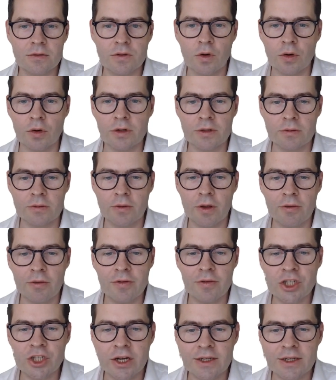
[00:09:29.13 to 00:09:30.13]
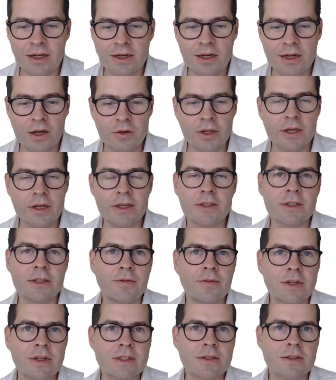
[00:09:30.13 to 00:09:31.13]
So, und was steckt da genau
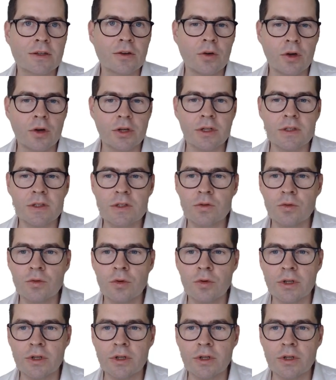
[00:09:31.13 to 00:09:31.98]
dahinter? Was gehört dazu?